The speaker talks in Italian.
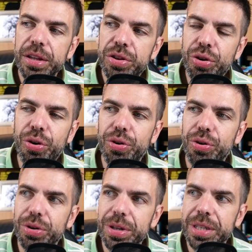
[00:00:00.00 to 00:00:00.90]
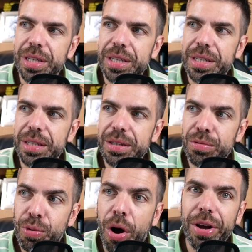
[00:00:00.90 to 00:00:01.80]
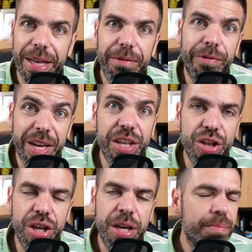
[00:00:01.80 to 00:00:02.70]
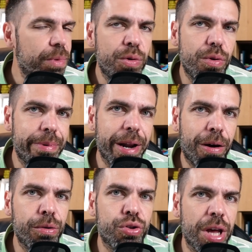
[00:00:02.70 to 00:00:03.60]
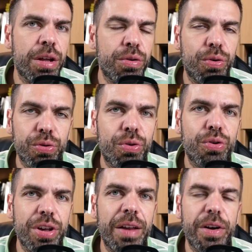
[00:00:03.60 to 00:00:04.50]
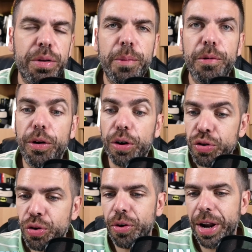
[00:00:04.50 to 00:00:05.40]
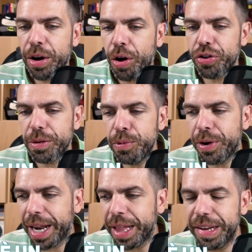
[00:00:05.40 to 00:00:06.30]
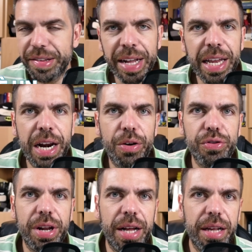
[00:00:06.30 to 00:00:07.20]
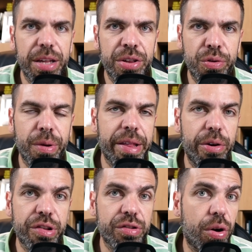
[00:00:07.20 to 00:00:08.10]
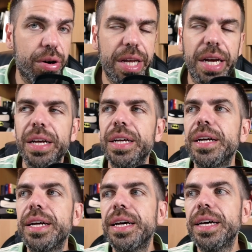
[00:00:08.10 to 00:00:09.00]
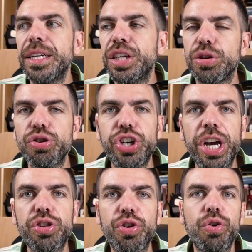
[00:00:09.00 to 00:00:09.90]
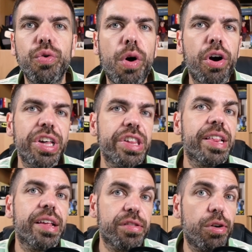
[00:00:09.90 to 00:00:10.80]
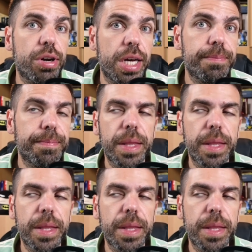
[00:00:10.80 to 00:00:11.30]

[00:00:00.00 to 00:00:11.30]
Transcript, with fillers: sono eh, luoghi fisici in cui però non c'è l'incontro, non c'è il vero e proprio luogo e sono le cose più caratteristiche della nostra situazione storica. Dice Auger sono luoghi senza storia.